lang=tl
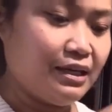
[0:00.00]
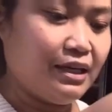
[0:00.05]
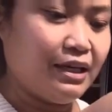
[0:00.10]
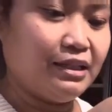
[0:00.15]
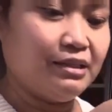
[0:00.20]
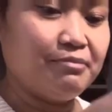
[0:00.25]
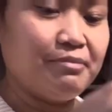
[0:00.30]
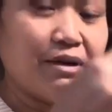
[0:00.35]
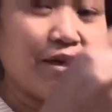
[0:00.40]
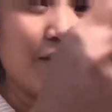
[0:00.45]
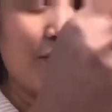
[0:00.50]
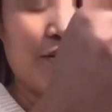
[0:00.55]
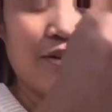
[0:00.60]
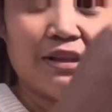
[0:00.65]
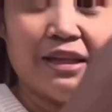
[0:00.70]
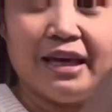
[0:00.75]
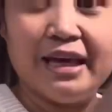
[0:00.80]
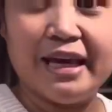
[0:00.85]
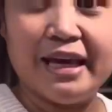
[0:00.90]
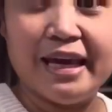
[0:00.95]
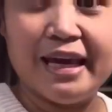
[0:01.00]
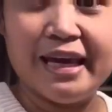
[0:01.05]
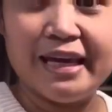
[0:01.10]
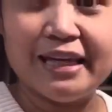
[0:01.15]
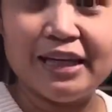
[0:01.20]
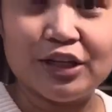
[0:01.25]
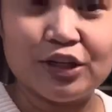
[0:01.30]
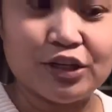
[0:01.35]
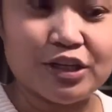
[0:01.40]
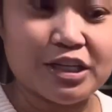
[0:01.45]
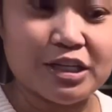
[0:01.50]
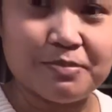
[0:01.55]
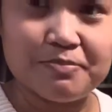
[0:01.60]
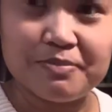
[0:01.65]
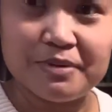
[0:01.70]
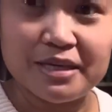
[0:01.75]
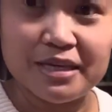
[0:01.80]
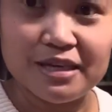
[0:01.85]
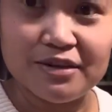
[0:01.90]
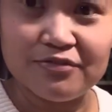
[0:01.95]
At meron ding
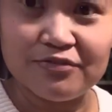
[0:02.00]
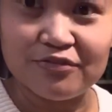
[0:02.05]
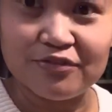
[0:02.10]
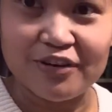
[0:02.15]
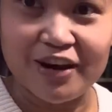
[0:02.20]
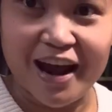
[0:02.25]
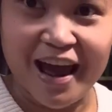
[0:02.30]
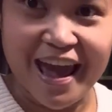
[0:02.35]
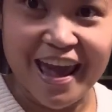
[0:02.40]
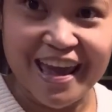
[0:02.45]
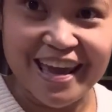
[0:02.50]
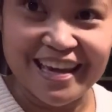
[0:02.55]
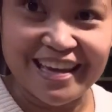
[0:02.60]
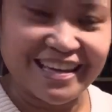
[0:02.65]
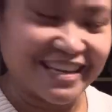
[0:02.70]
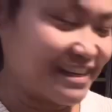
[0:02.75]
crispy fry.